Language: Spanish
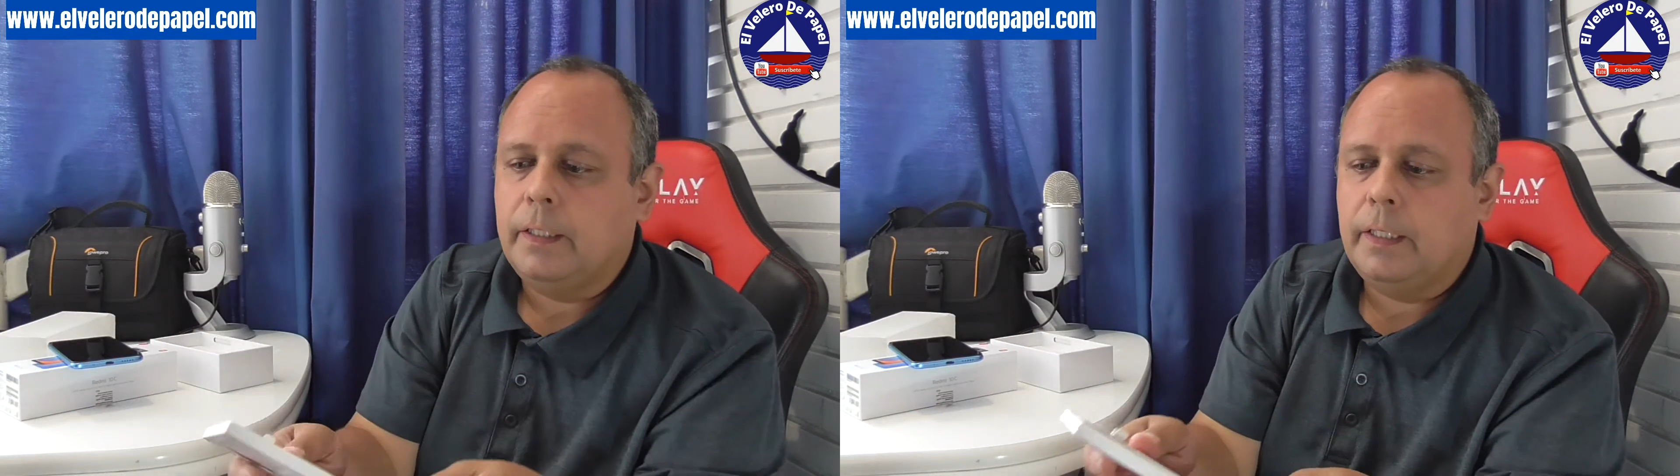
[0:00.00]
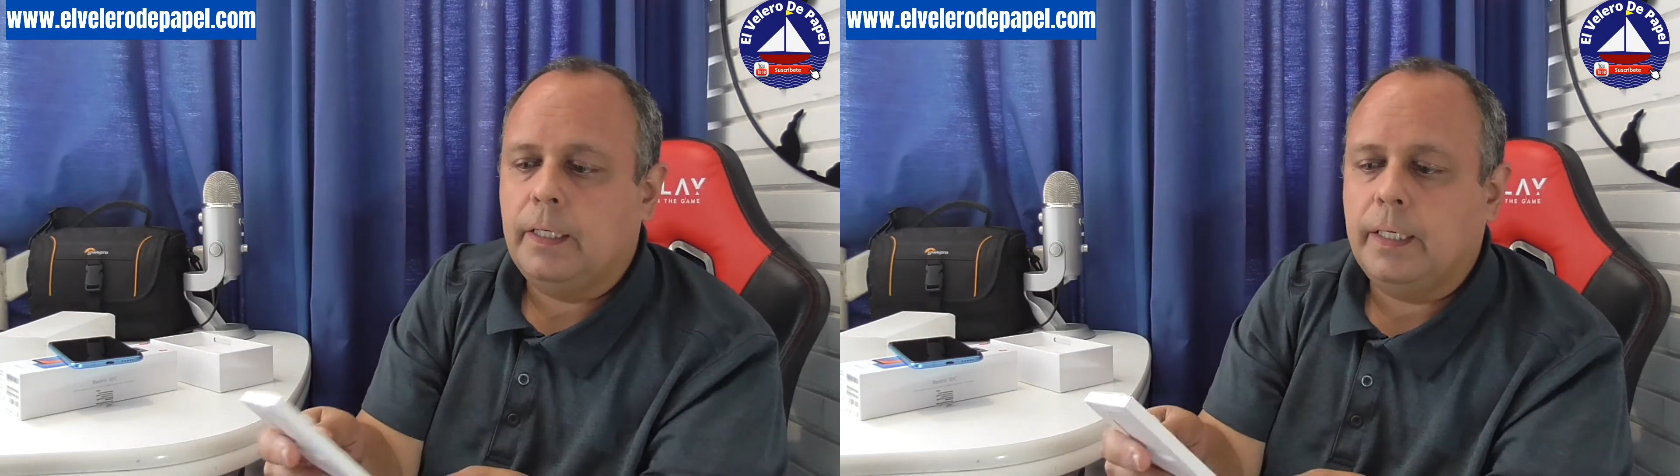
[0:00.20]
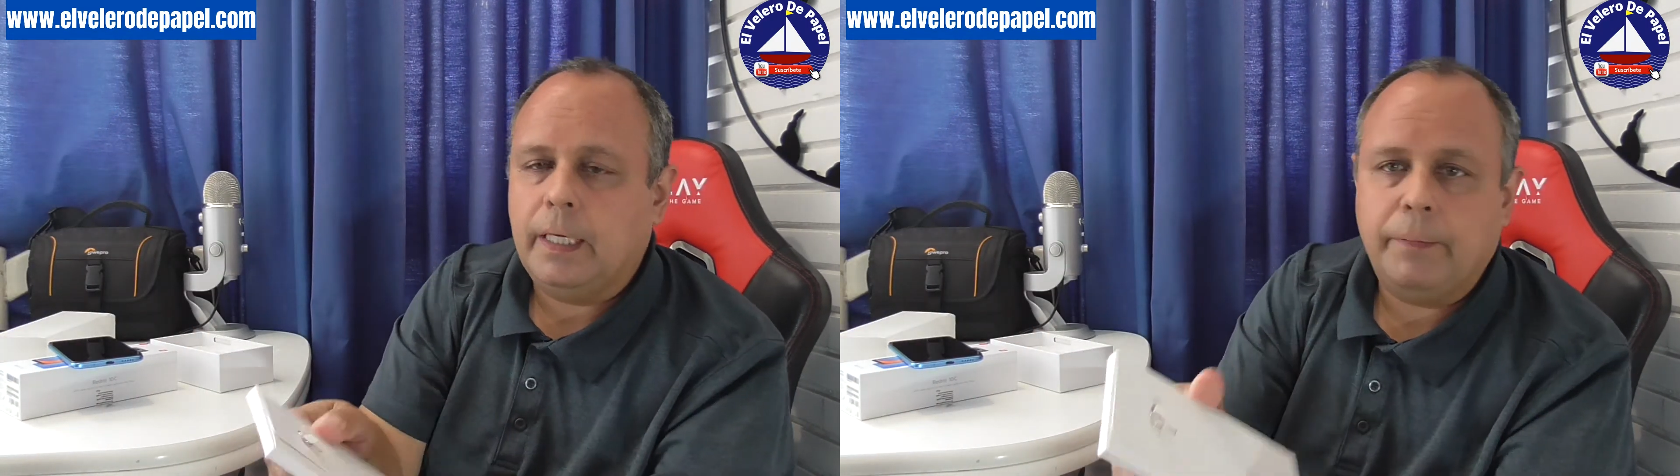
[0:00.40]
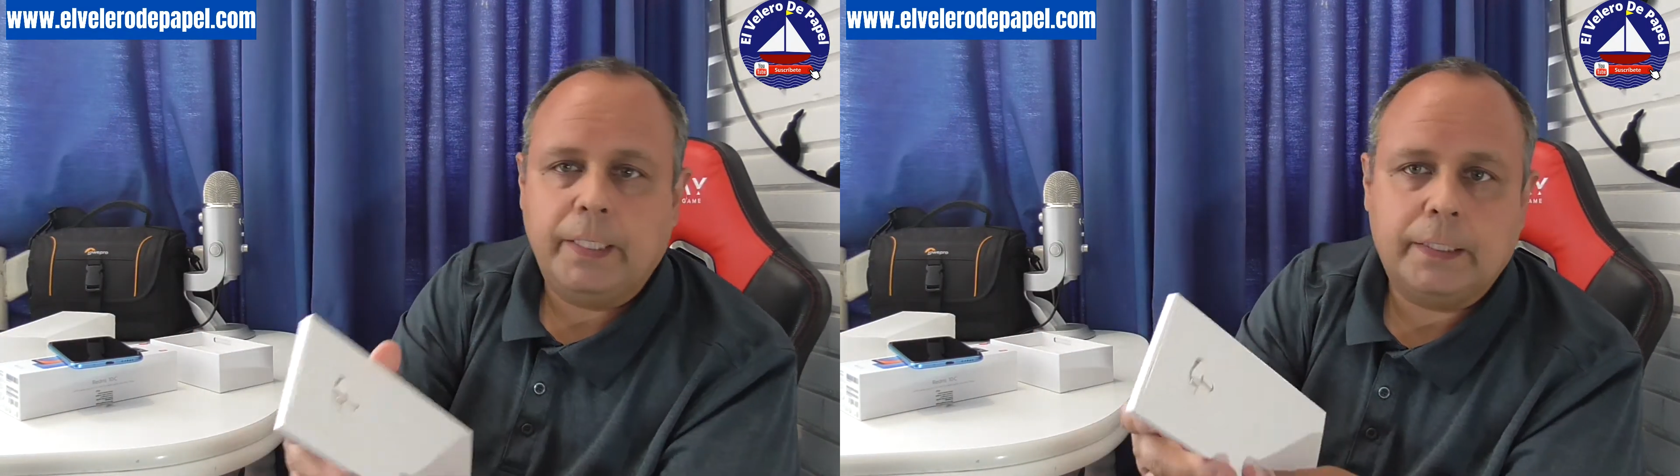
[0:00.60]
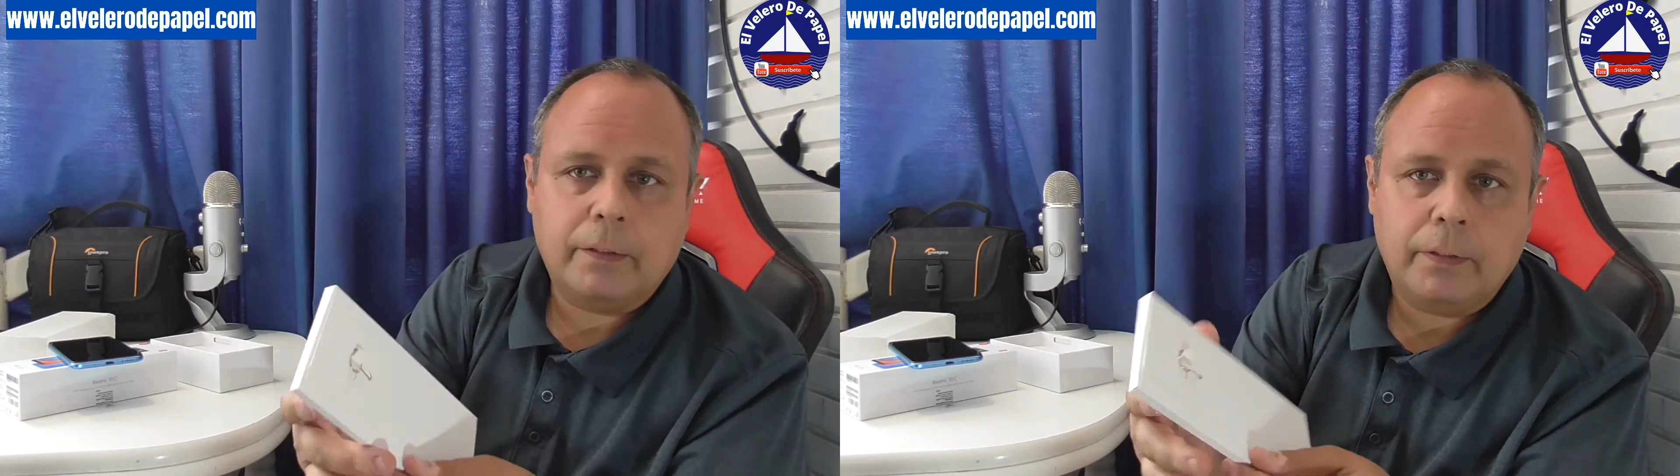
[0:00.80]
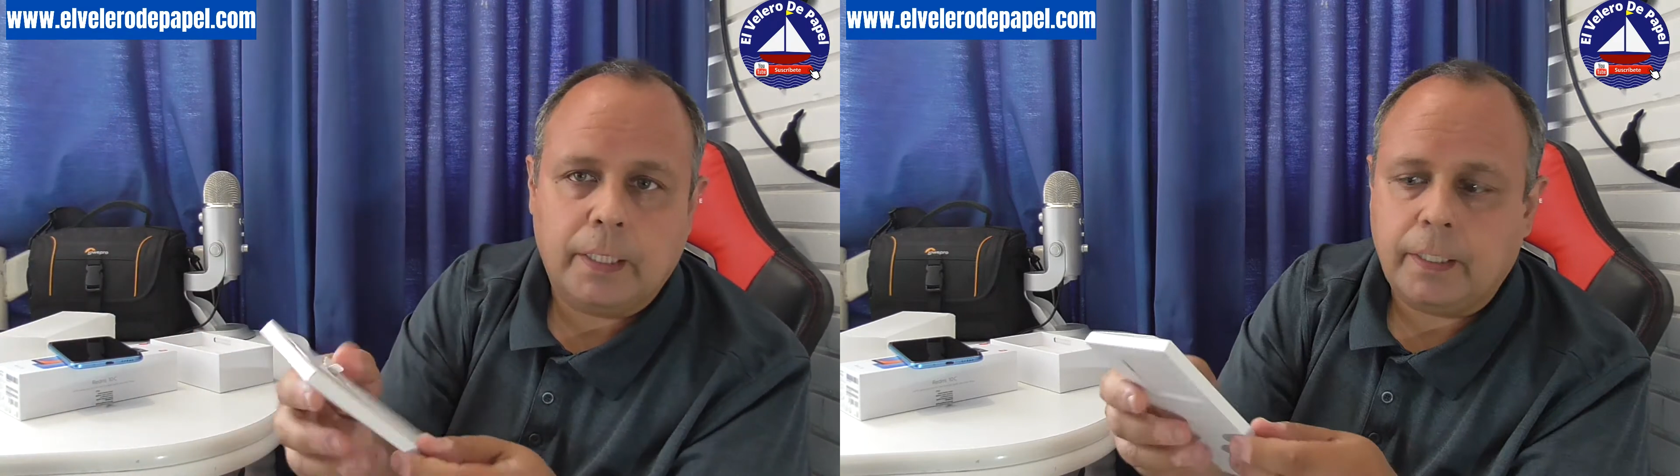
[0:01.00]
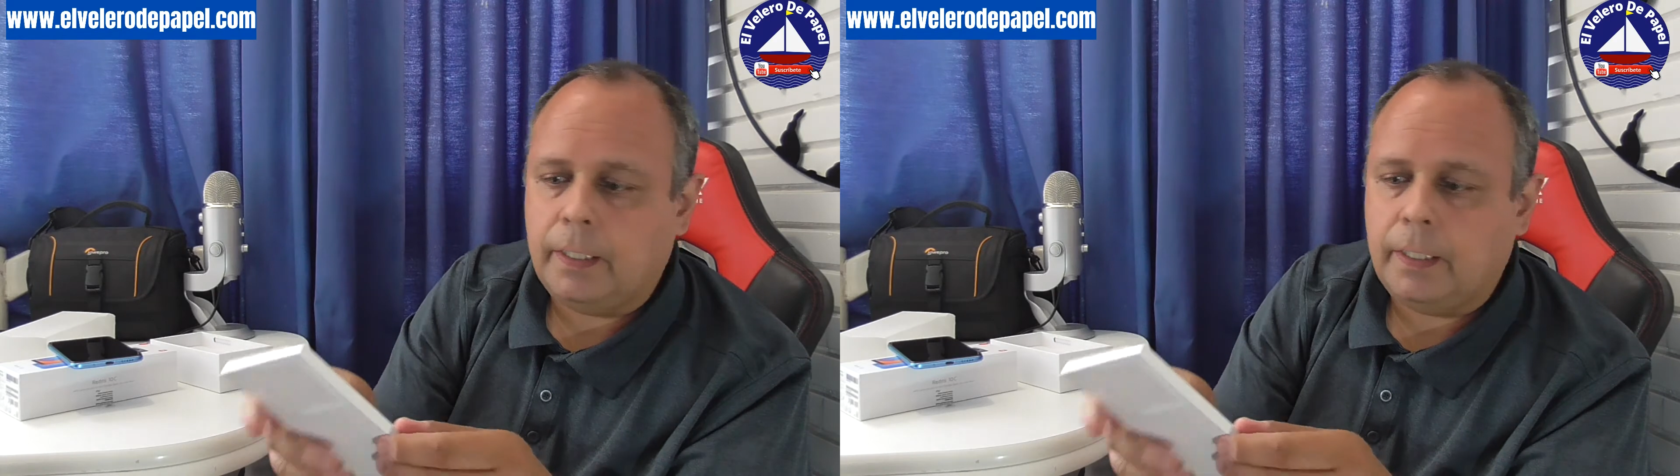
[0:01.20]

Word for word: es la llave esta con la